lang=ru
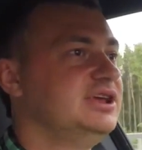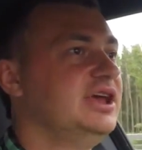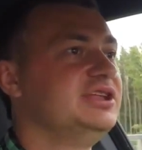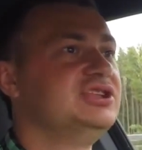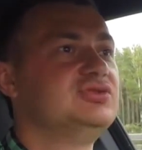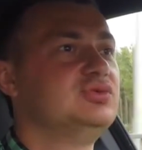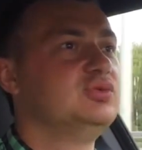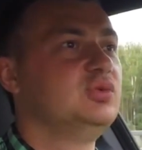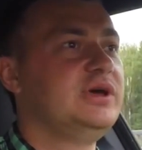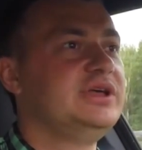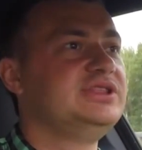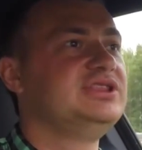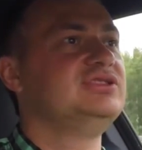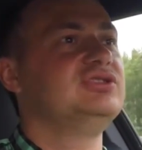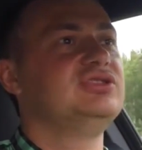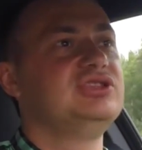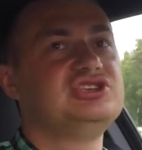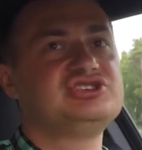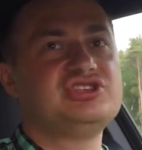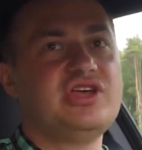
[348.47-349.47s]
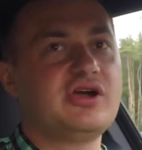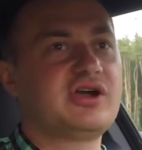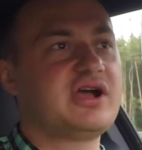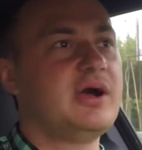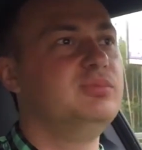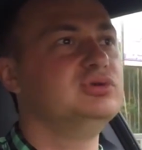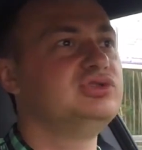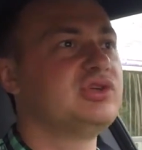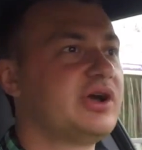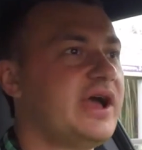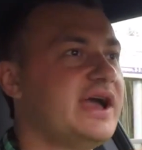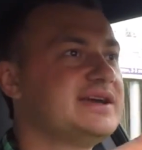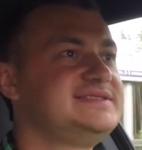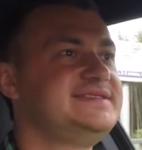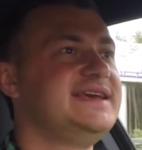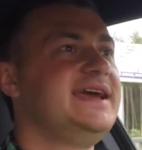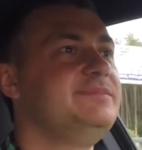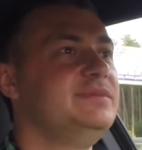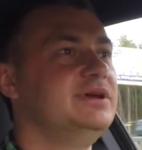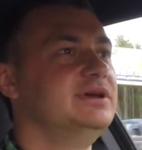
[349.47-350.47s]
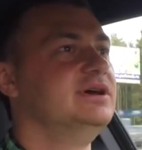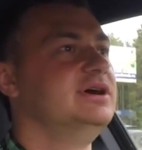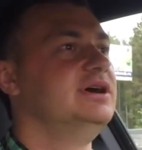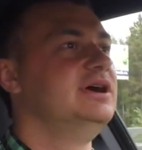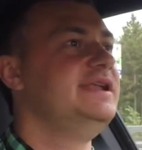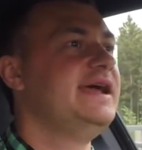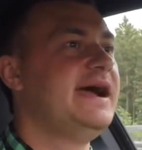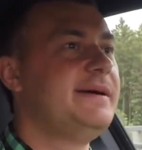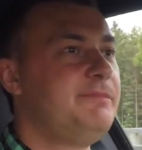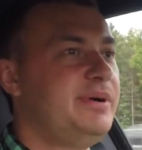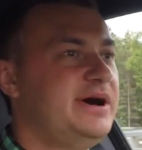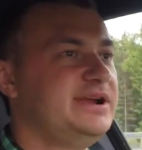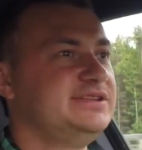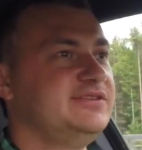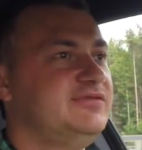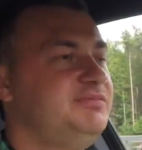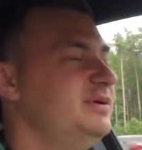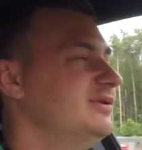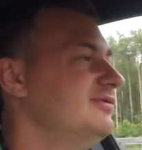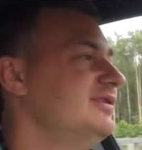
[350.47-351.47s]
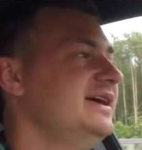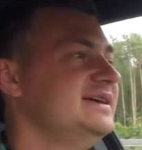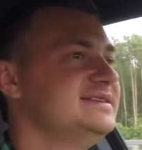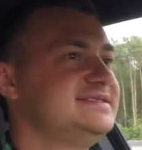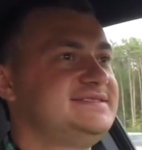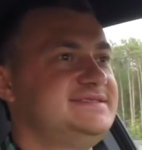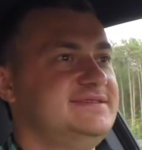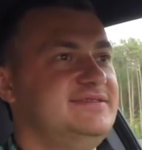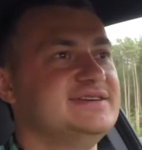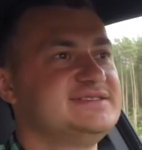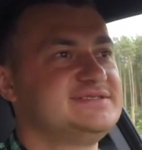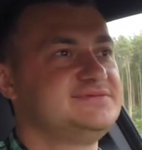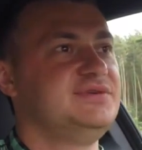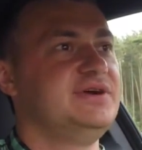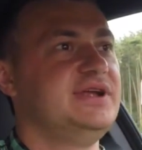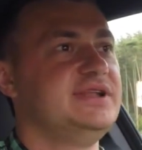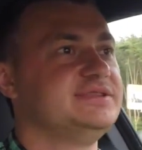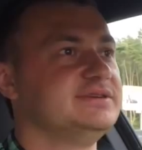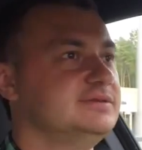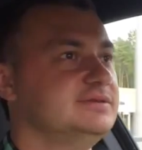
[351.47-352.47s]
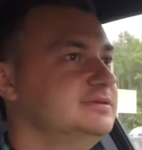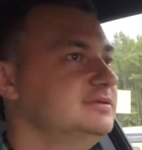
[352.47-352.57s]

Я, ну, я не знаю, как будто когтями э, леопарда впивается в асфальт.